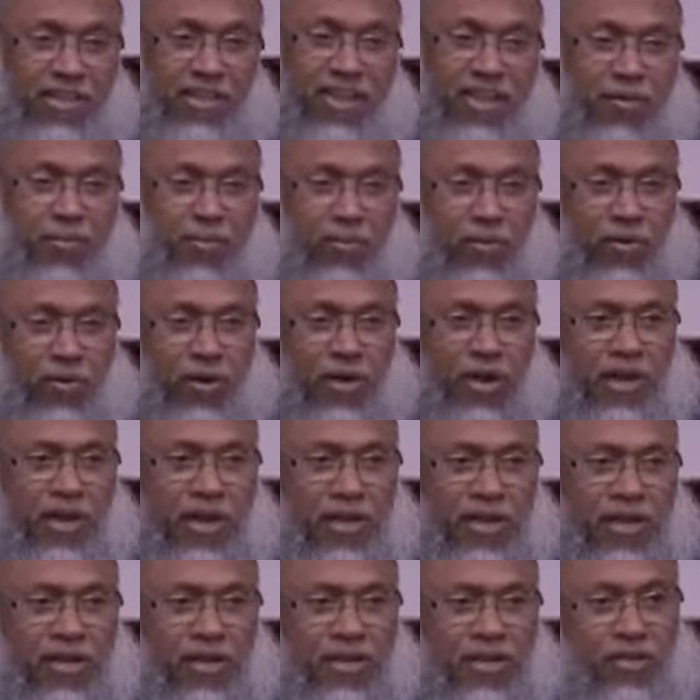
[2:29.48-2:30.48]
দিয়ে বললেন
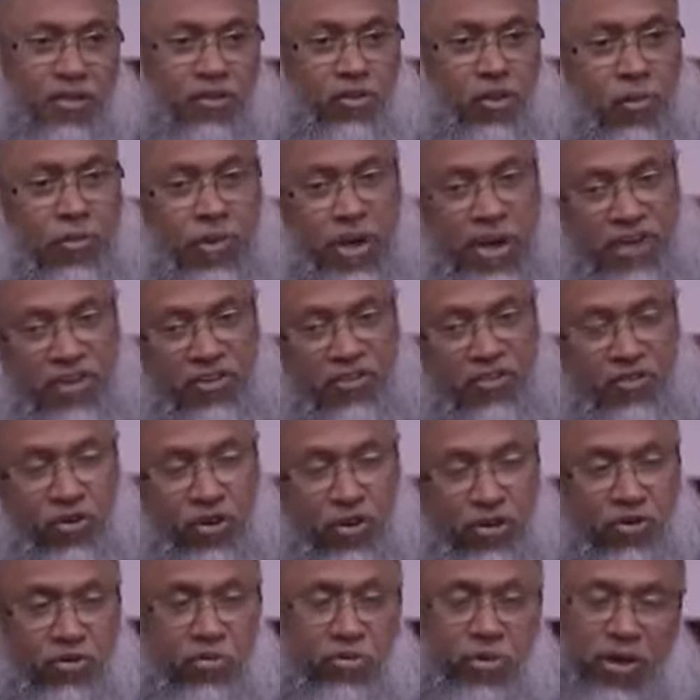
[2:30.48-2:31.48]
যে তবে একটা
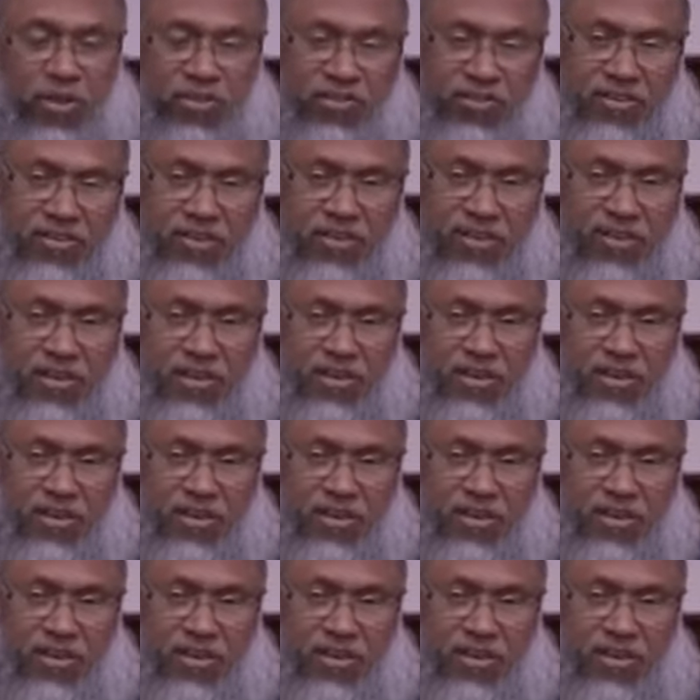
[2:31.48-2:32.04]
শর্ত আছে